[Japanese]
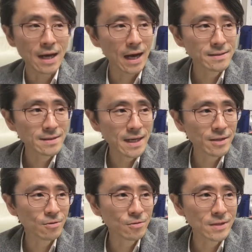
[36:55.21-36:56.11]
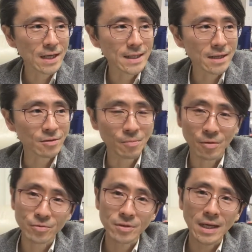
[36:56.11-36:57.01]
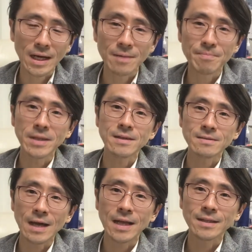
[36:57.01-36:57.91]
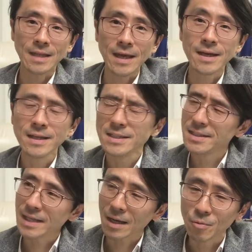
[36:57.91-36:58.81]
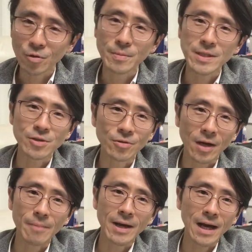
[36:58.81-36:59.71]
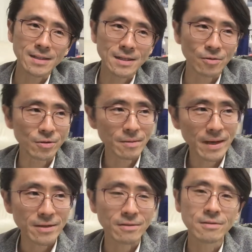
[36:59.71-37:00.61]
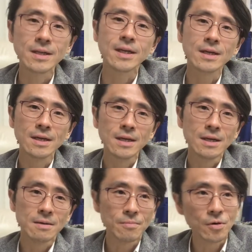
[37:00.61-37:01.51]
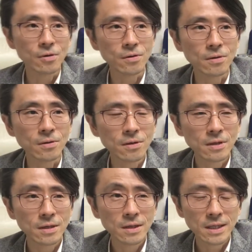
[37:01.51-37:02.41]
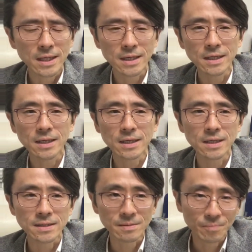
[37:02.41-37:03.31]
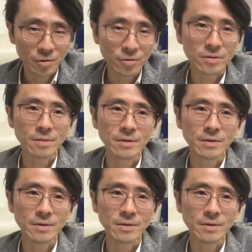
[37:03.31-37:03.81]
あつらいのコーナーになるともう本当になんか立派な椅子があってなんか木目調の壁があってそこでまあゆっくりもうえー、寸法を取っても